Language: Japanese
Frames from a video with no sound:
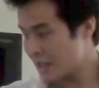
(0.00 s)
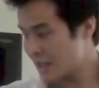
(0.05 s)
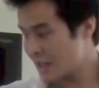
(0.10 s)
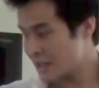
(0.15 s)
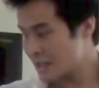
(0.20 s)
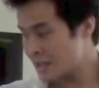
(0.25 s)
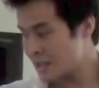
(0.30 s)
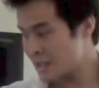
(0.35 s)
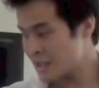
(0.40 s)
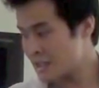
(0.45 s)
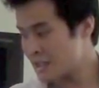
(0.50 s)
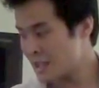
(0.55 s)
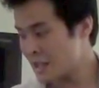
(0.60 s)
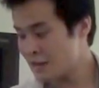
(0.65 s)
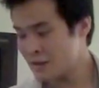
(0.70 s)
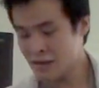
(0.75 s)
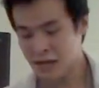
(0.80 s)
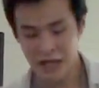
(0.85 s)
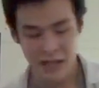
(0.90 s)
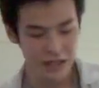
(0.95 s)
返信し
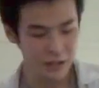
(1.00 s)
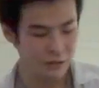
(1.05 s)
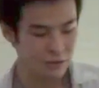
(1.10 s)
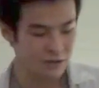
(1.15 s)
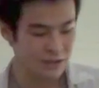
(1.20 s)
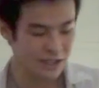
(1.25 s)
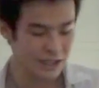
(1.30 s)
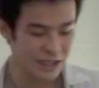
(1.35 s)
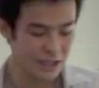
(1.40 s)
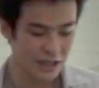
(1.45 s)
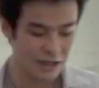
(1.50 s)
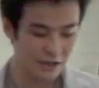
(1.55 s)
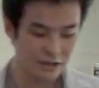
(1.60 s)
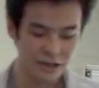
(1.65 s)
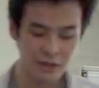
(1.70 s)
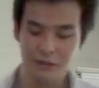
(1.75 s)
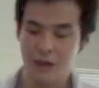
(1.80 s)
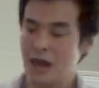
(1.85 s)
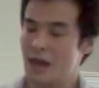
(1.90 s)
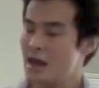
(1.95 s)
ているかが記録されてい
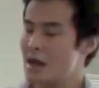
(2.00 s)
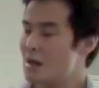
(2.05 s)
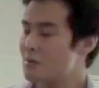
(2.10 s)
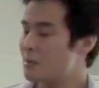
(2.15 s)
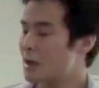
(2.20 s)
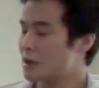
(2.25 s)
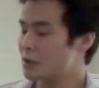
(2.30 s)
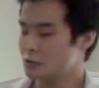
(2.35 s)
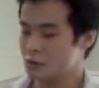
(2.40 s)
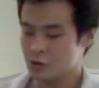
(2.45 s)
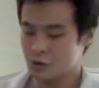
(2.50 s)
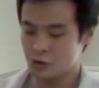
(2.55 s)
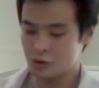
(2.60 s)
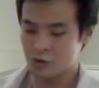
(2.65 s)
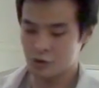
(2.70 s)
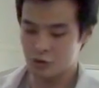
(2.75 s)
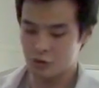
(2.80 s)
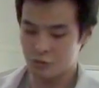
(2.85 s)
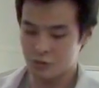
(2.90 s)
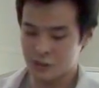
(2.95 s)
るため、まあ、この
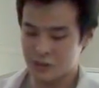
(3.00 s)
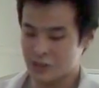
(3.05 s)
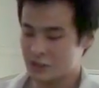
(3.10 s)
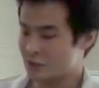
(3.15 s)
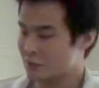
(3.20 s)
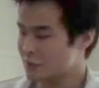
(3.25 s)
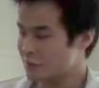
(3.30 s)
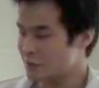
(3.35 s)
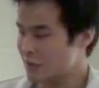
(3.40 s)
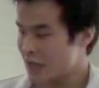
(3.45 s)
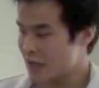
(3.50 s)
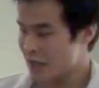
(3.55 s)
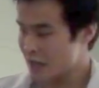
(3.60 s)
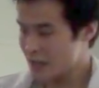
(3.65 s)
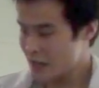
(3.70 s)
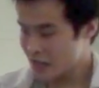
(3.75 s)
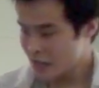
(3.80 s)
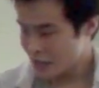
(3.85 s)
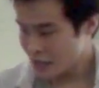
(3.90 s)
情報を用いることで